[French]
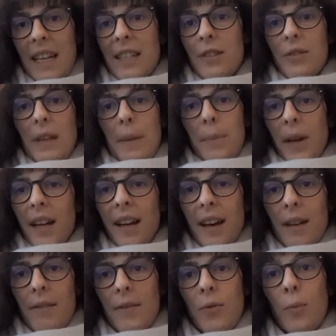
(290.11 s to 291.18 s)
Ce n'est pas
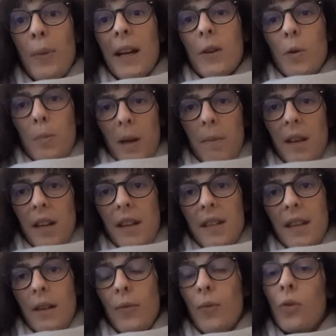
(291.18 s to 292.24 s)
grave, il faut pas
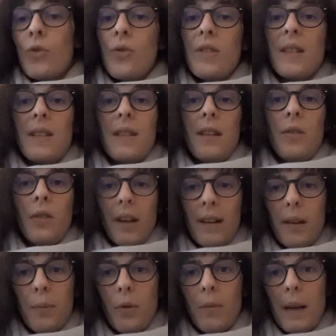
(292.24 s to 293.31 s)
culpabiliser, il faut juste essayer de
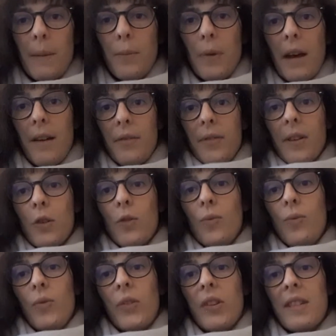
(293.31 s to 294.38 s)
régler le problème afin que
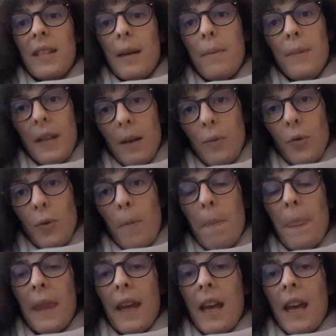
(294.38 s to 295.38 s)
vous vous sentiez bien mieux